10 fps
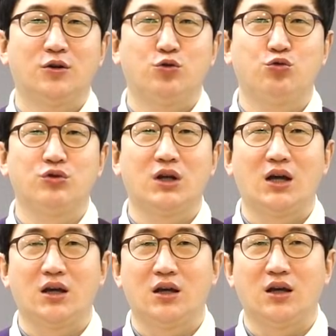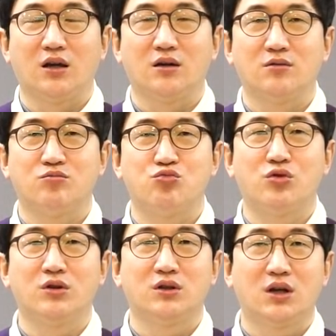누군가에게
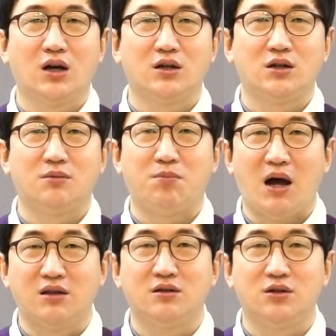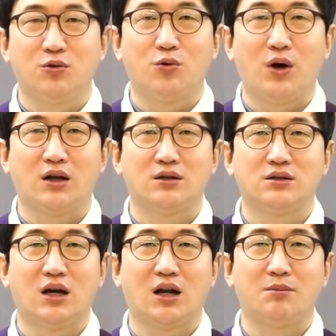무언가를 받으려고 하는
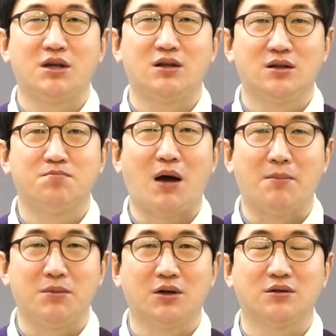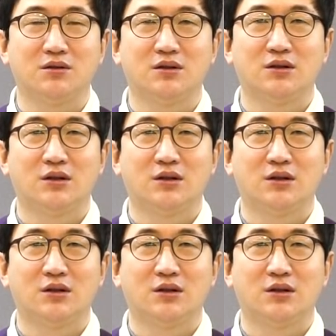사람이 있는 반면